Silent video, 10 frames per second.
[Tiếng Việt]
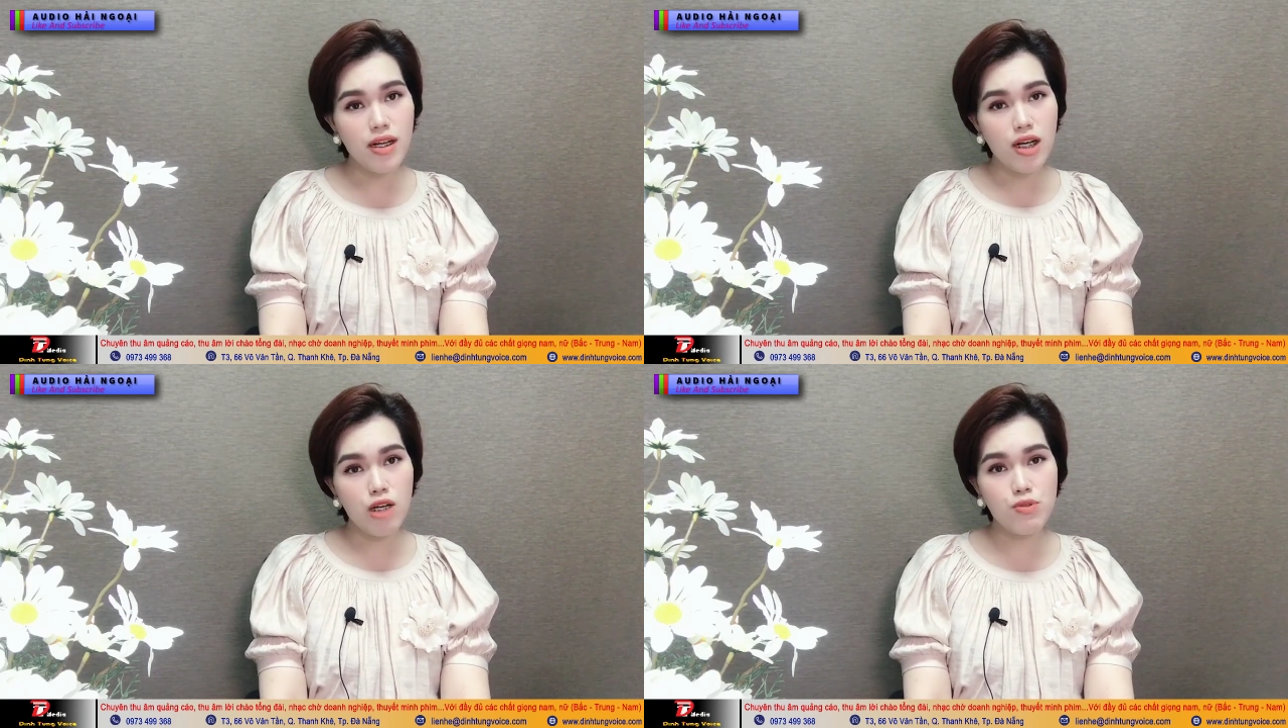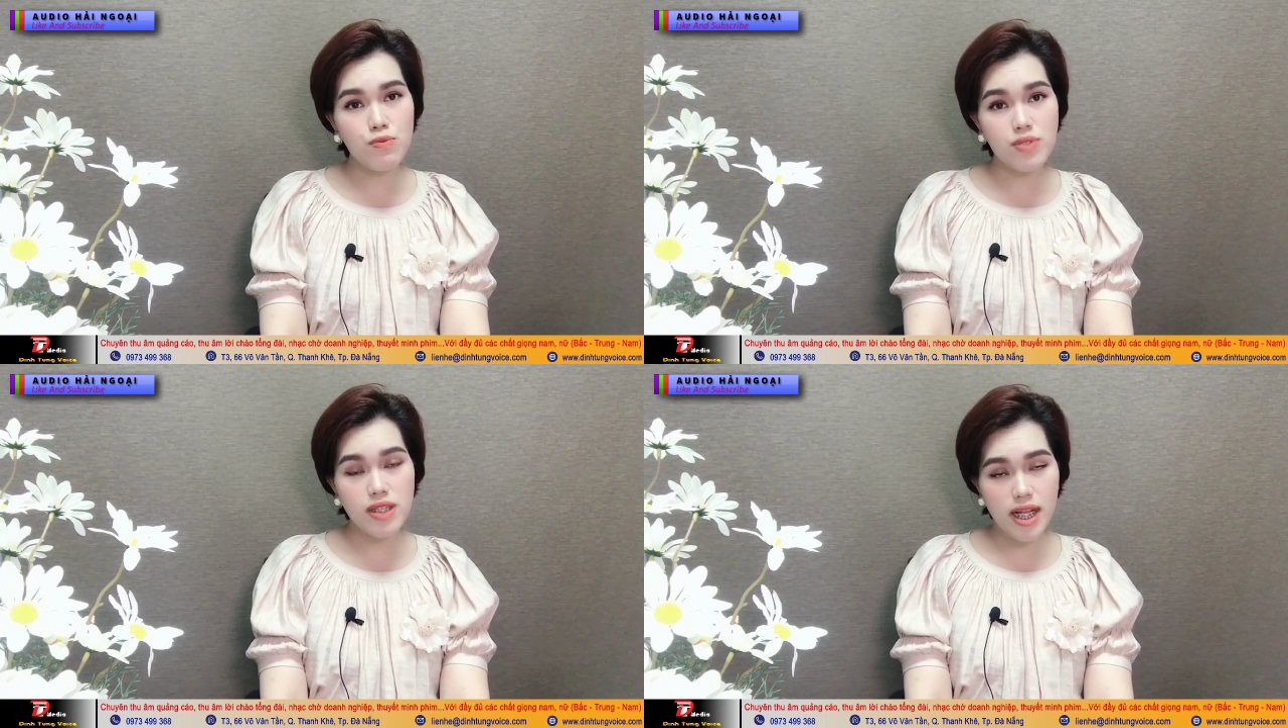Hồng Nhung
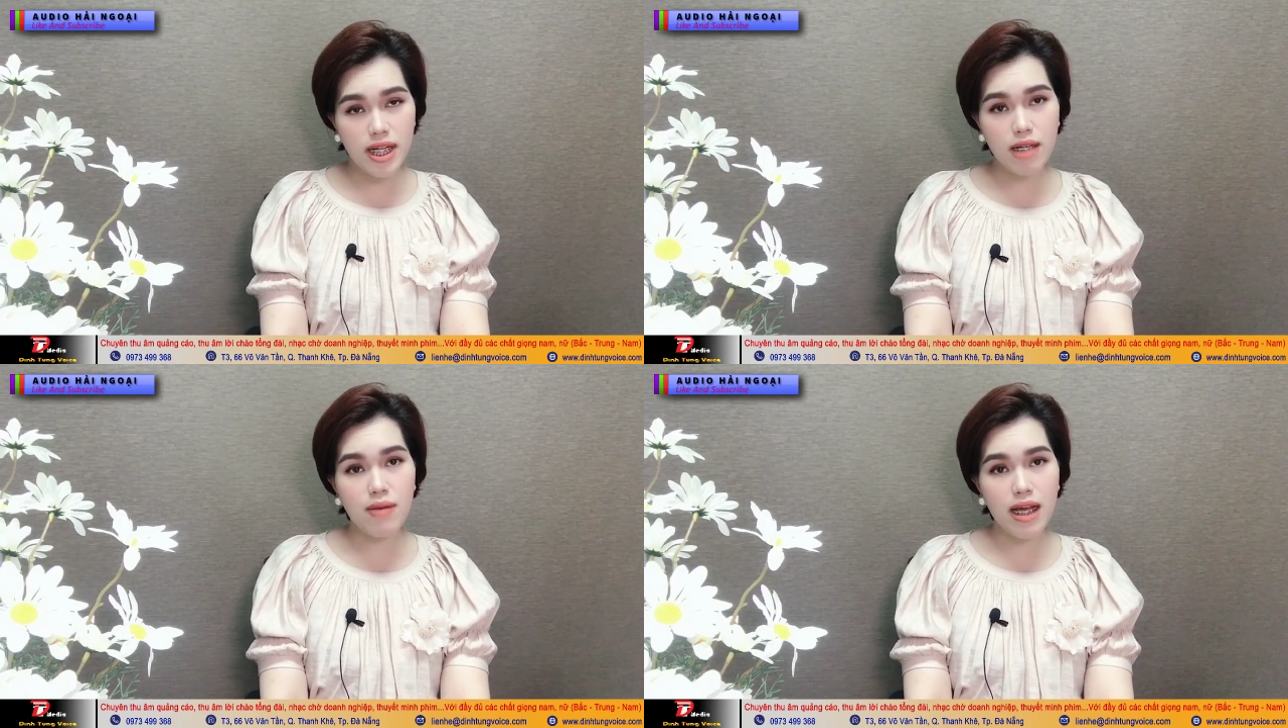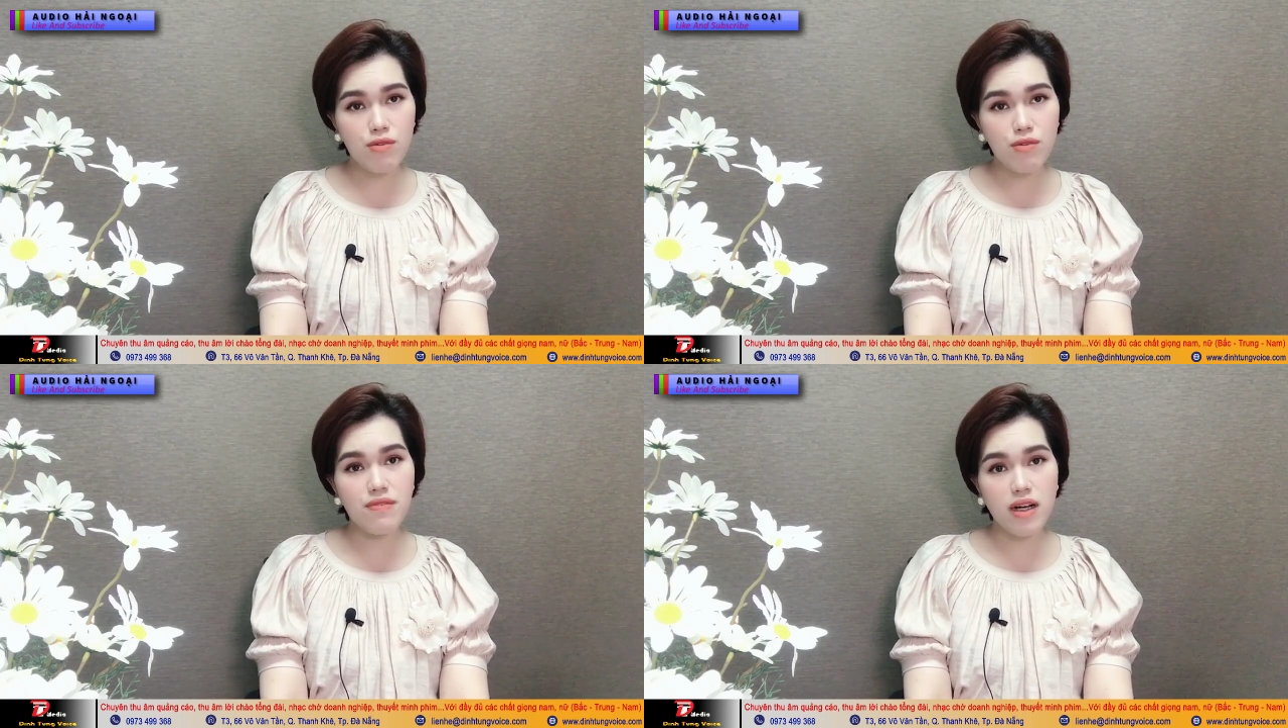xin hẹn gặp lại quý
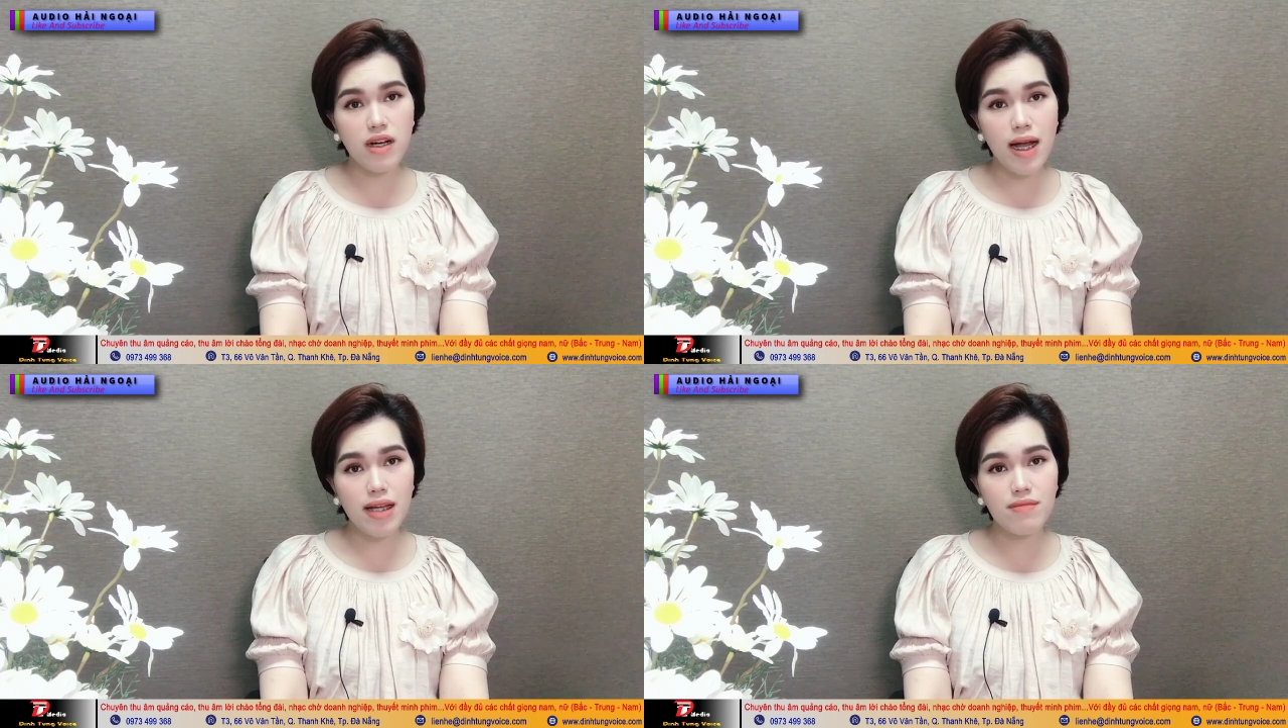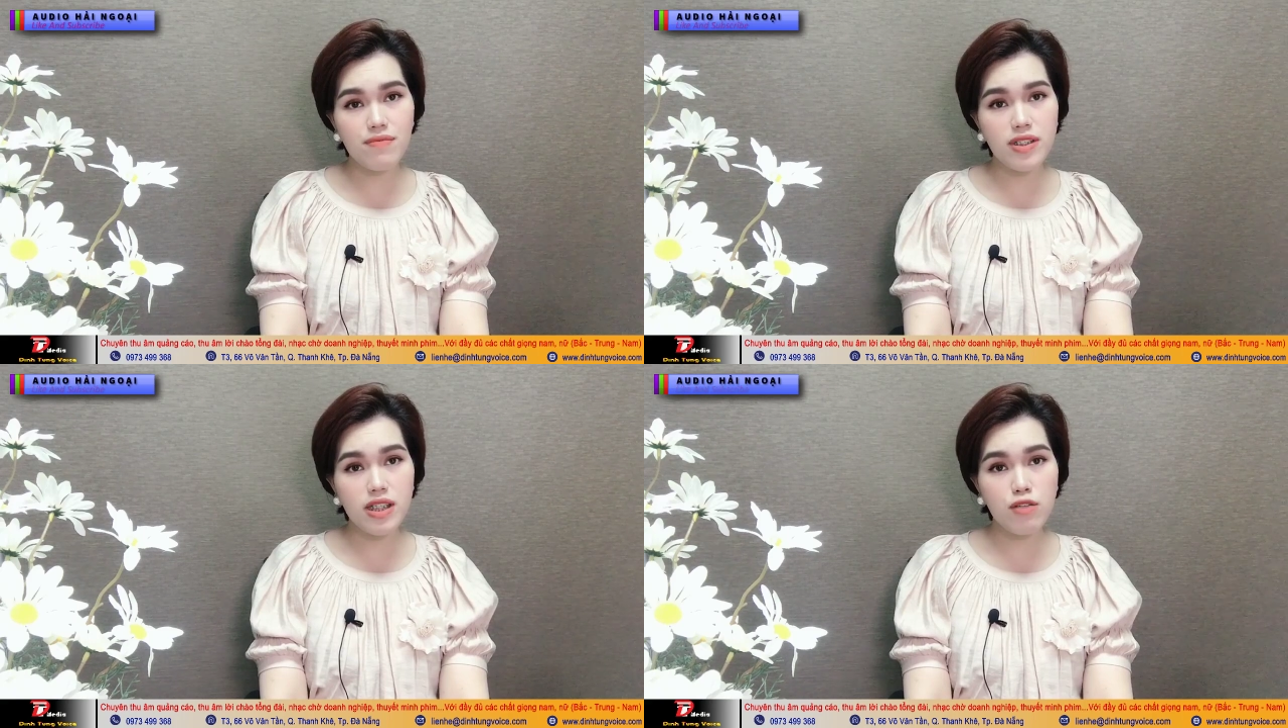vị và các bạn
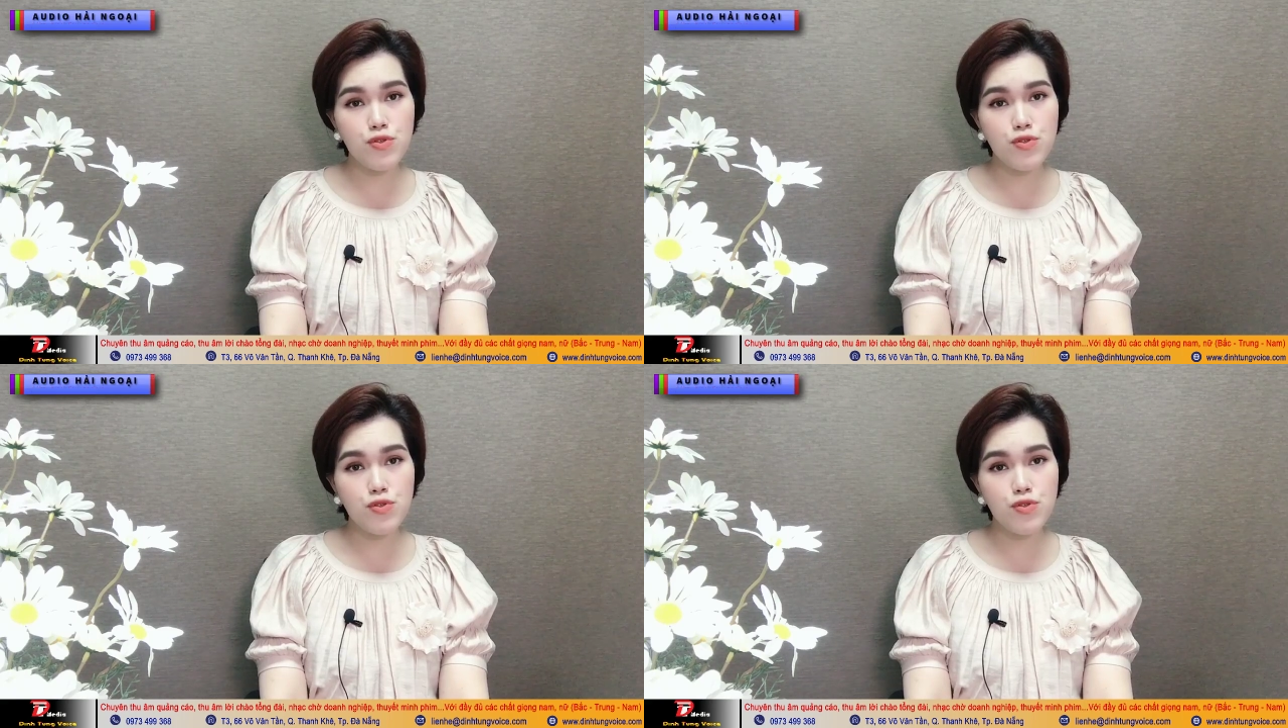với những câu